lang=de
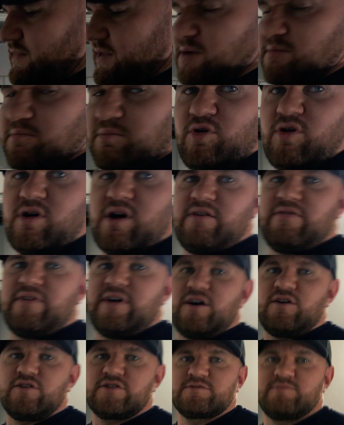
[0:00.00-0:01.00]
Bohrer
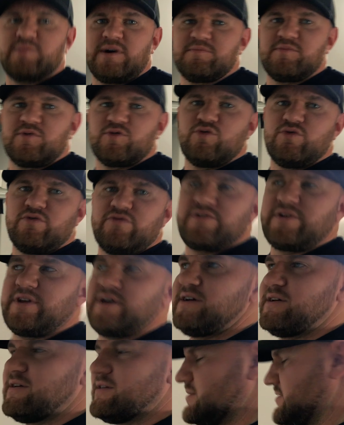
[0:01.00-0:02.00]
wäre auch so mein Beruf,
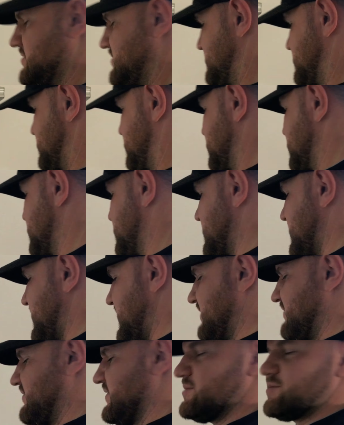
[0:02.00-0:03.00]
ne?
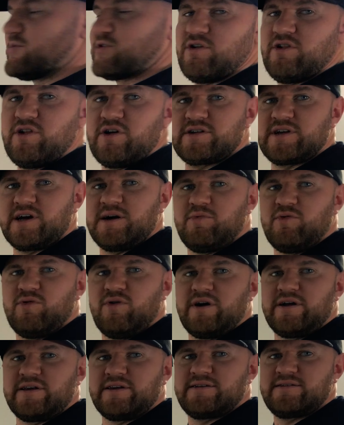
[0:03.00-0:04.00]
Einfach immer nur Löcher
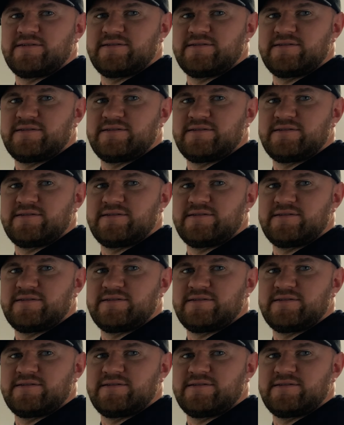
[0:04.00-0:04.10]
bohren.